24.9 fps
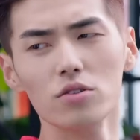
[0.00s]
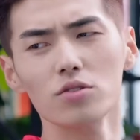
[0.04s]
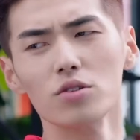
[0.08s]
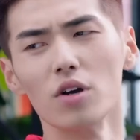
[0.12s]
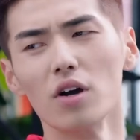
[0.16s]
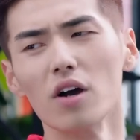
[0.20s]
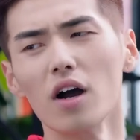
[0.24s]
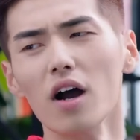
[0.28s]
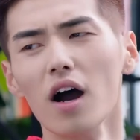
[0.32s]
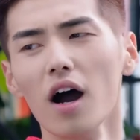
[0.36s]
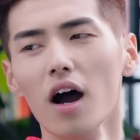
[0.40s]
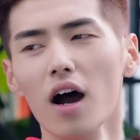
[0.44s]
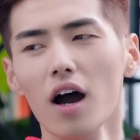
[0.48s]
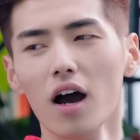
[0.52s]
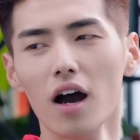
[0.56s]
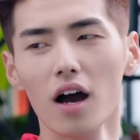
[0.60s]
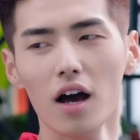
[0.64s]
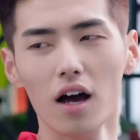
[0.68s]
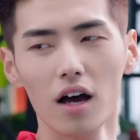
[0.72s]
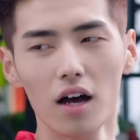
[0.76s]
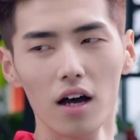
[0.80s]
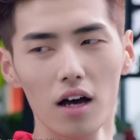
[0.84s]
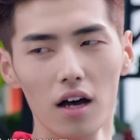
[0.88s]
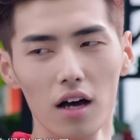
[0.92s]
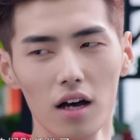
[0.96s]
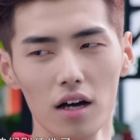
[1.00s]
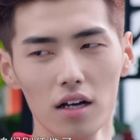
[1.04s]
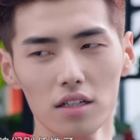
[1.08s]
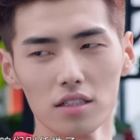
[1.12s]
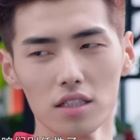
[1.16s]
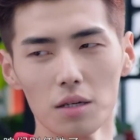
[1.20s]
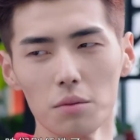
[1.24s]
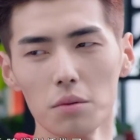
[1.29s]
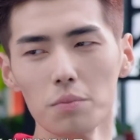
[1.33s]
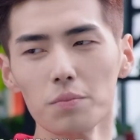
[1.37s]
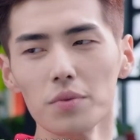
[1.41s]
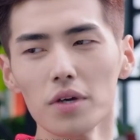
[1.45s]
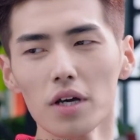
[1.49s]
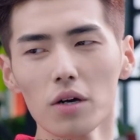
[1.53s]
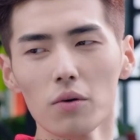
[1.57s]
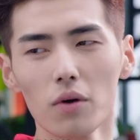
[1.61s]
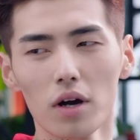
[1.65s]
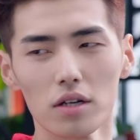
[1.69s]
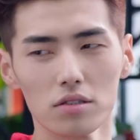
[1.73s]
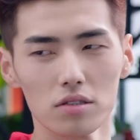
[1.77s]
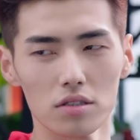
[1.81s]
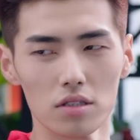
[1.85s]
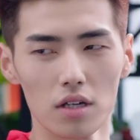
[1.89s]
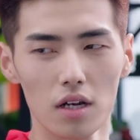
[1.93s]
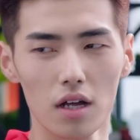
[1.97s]
成哥，咱们别
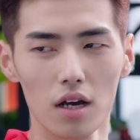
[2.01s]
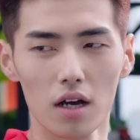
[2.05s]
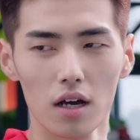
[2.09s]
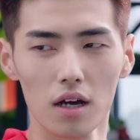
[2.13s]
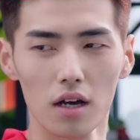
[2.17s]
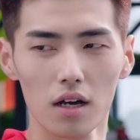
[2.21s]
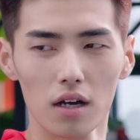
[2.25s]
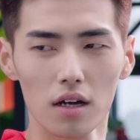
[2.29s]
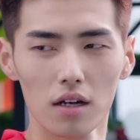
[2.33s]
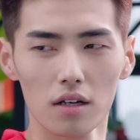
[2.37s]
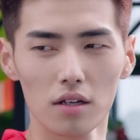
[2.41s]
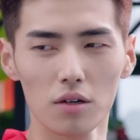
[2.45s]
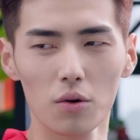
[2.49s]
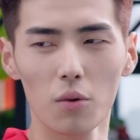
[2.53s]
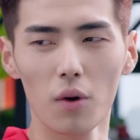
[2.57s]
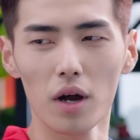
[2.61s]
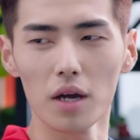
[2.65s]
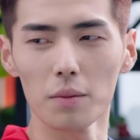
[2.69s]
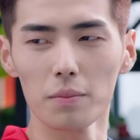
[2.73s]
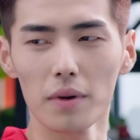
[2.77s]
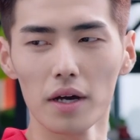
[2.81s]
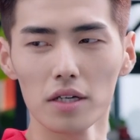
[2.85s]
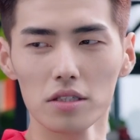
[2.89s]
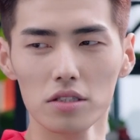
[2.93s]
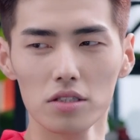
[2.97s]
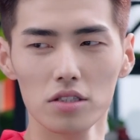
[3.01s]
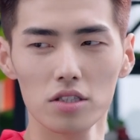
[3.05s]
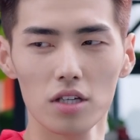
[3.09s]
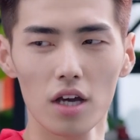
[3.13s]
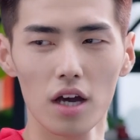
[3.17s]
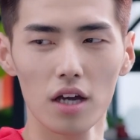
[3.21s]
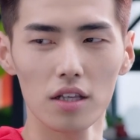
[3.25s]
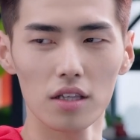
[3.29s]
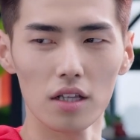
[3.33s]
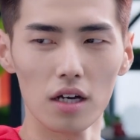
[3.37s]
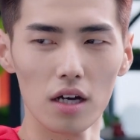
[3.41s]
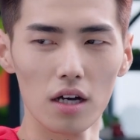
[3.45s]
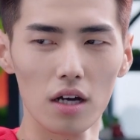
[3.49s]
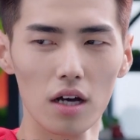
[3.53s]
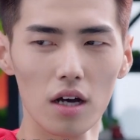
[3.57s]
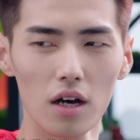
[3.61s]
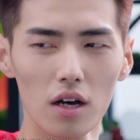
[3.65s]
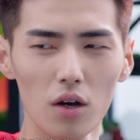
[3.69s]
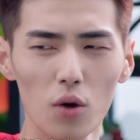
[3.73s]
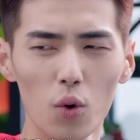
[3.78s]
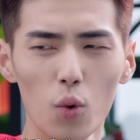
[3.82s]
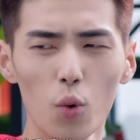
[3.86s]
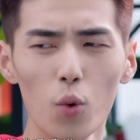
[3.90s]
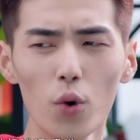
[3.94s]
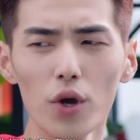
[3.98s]
任性了，任性扣钱呢，
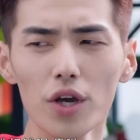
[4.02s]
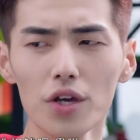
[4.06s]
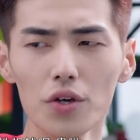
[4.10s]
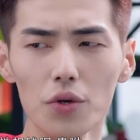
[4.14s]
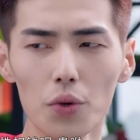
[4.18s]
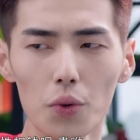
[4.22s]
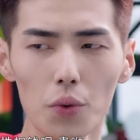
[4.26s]
贵。